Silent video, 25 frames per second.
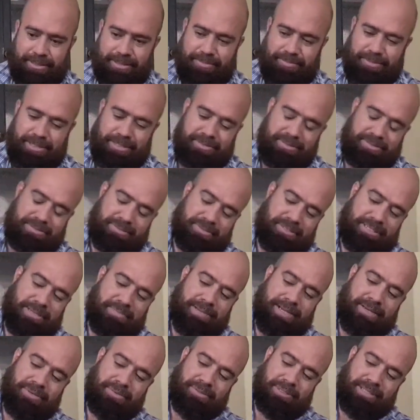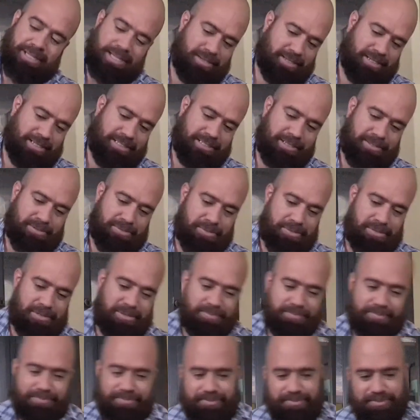bueno, esto es amargo también, que es
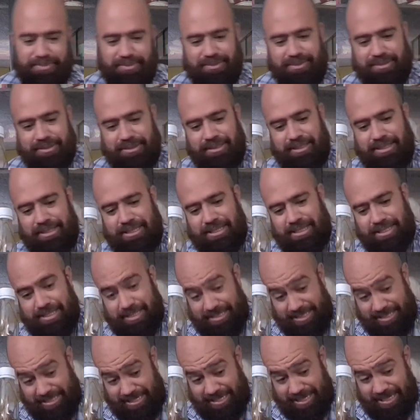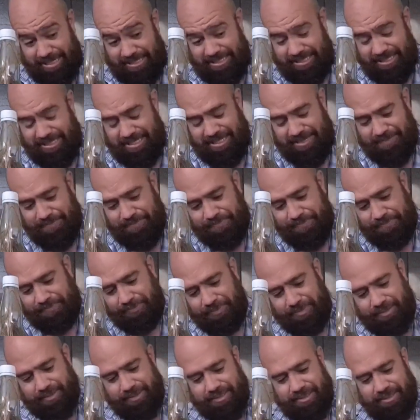alcohol. Ácida
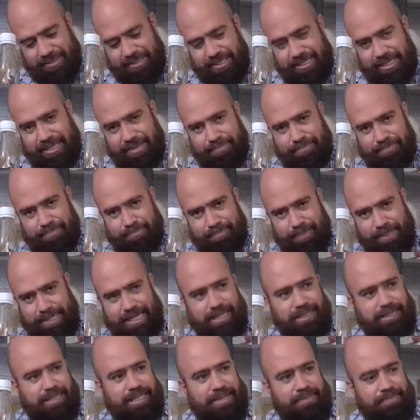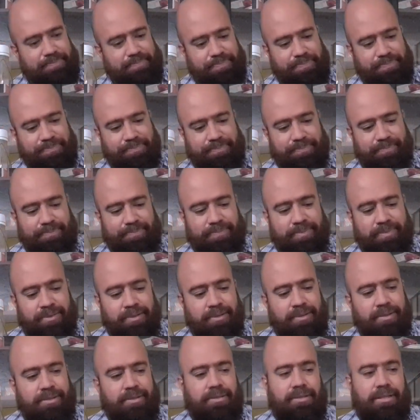y picante.
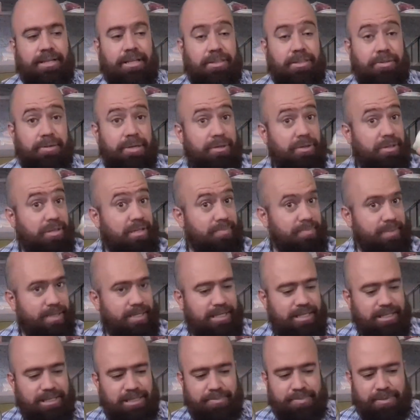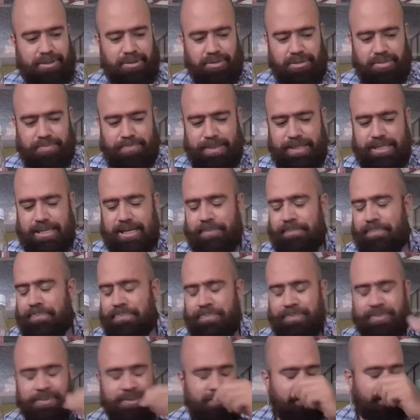La cebolla no está picante, pero sí pica.
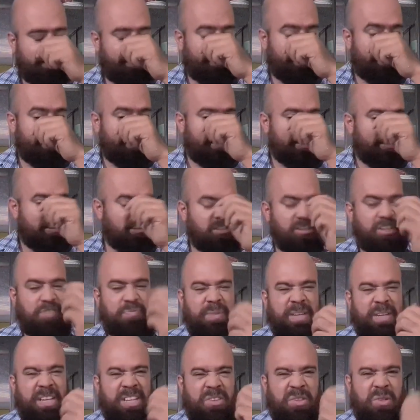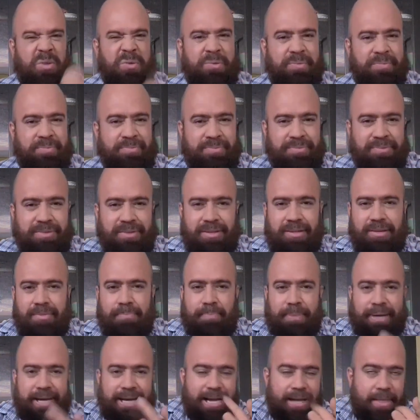Que es
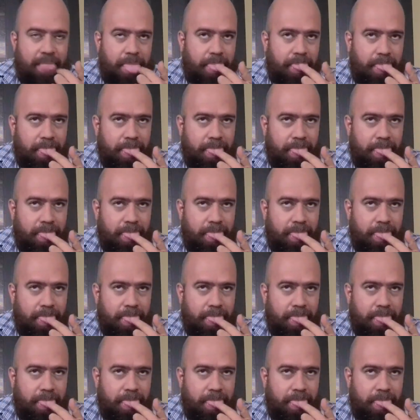para